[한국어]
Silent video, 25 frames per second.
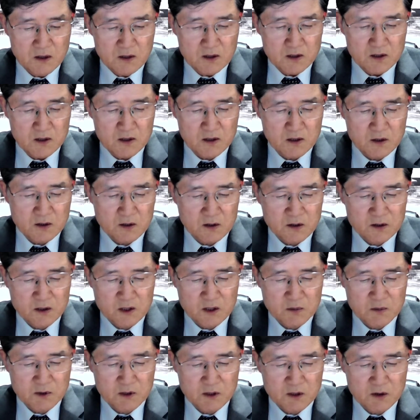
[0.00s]
이러러
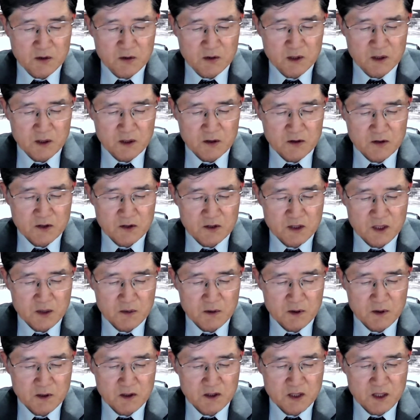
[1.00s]
그러면 여호와께서
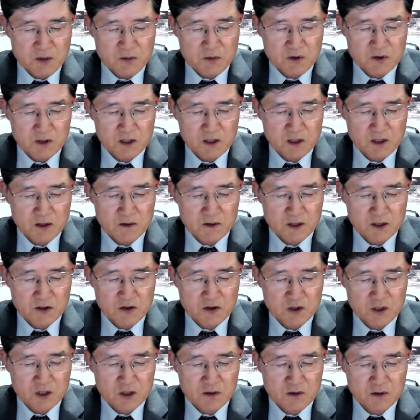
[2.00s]
세바와 삶은 나를 내
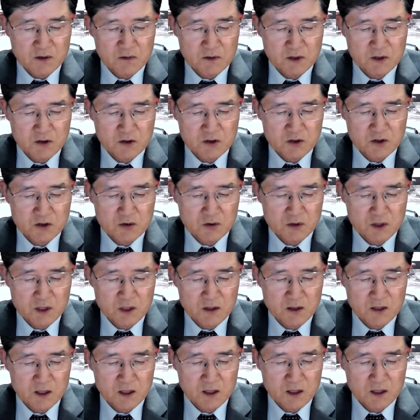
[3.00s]
손에 넘겨주신 후에
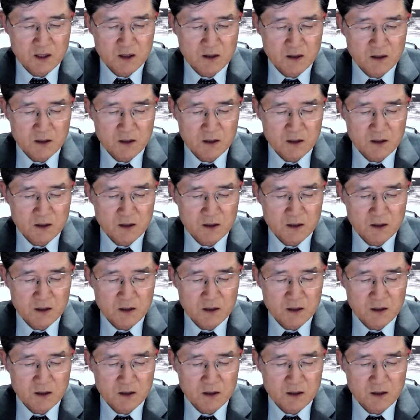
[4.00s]
내가